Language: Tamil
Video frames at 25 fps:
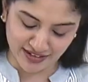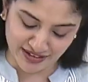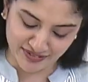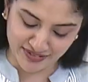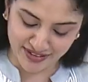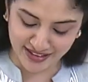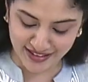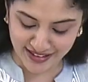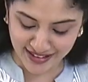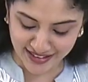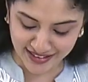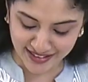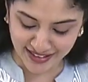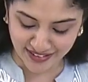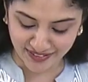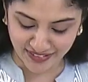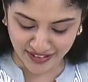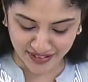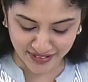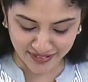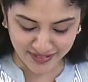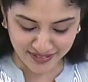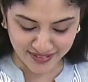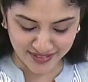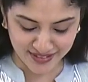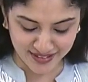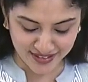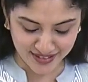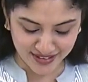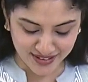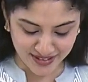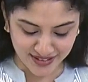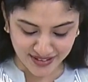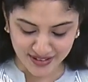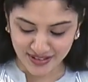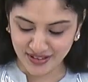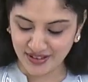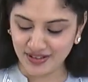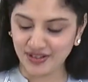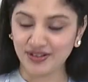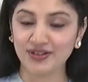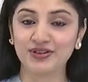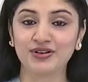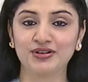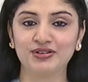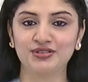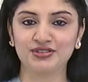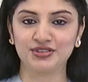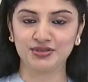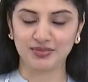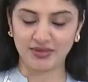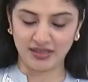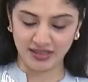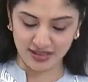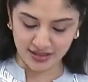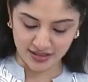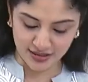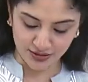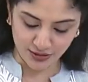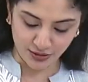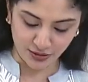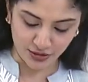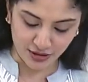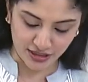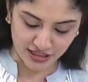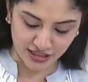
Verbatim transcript: ஃப்ளேவர் இதுலேருந்து தான் வரும் கொஞ்சமாக ஒரு